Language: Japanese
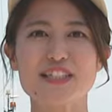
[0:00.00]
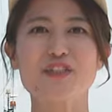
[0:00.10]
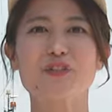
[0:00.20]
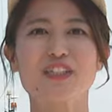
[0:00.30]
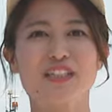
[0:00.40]
全
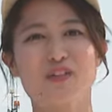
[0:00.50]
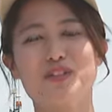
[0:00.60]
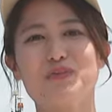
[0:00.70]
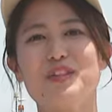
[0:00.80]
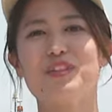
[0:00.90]
力で楽
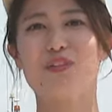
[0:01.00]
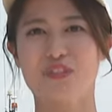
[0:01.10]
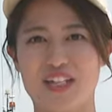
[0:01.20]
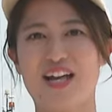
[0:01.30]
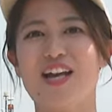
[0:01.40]
しめるよ
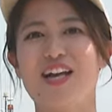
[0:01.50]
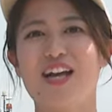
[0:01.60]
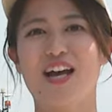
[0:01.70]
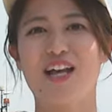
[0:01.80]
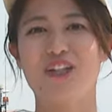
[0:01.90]
うな
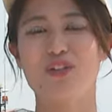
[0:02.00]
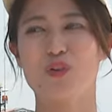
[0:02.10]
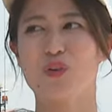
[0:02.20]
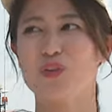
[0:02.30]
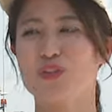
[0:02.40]
あ
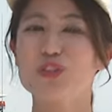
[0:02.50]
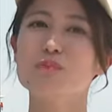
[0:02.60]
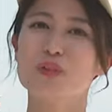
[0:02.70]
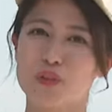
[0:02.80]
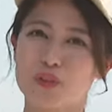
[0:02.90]
の準
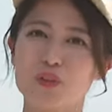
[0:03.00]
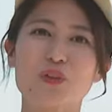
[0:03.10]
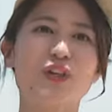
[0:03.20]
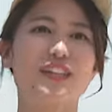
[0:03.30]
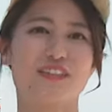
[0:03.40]
備を
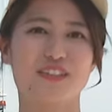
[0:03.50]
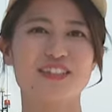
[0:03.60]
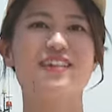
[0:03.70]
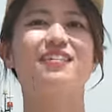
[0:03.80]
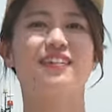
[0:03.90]
整えてくだ
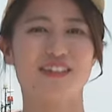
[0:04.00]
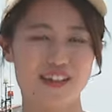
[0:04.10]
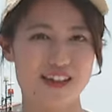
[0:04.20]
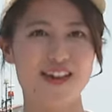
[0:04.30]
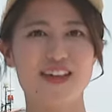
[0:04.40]
さって
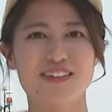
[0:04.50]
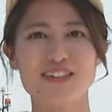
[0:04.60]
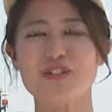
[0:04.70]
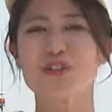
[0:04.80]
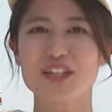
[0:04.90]
て、で
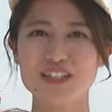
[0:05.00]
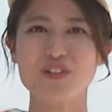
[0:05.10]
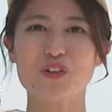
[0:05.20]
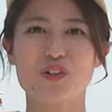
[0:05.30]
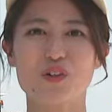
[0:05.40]
その
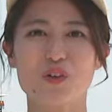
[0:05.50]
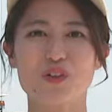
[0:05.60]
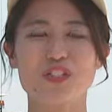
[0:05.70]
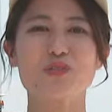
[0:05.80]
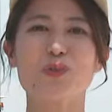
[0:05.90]
後こ
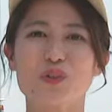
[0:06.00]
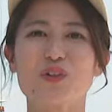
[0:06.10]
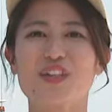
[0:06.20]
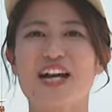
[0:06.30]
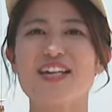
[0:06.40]
の地元
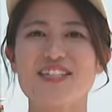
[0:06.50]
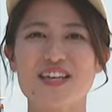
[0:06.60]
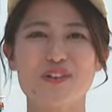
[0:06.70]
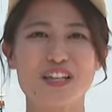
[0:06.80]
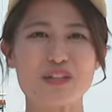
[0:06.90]
の海
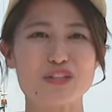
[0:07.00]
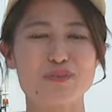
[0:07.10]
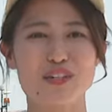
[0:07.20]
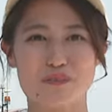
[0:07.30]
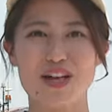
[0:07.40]
鮮を楽し
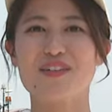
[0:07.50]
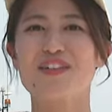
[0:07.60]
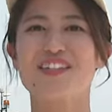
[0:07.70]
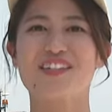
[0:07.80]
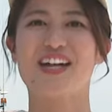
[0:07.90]
める
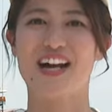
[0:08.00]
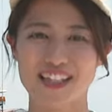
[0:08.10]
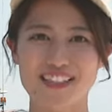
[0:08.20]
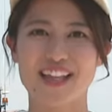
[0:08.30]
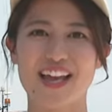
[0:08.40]
バーベキューが
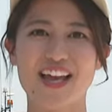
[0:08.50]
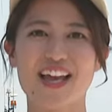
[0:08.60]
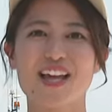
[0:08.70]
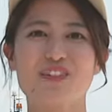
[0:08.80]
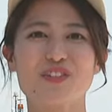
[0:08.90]
あって、
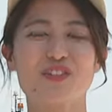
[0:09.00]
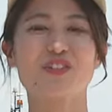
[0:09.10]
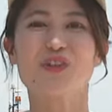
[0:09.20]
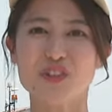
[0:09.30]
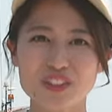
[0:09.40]
もう
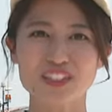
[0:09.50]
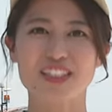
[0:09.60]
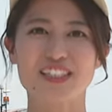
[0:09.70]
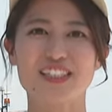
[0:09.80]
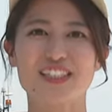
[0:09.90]
すごく
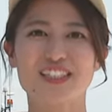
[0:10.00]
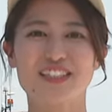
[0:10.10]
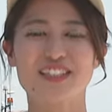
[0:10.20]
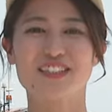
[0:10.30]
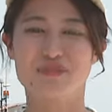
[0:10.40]

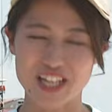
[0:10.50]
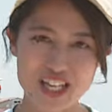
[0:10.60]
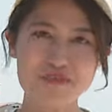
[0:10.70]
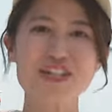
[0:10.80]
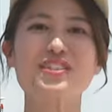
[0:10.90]

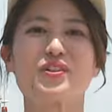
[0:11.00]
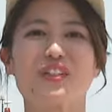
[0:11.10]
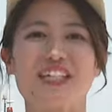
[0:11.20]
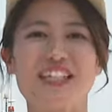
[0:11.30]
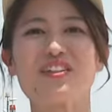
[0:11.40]
大満足
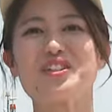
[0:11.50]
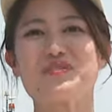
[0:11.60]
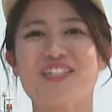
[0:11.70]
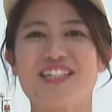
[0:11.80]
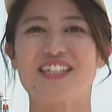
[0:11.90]
に楽し
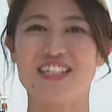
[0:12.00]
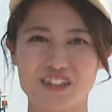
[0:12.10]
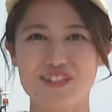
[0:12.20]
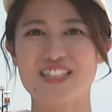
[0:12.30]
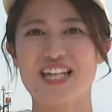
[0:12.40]
ませていただきまし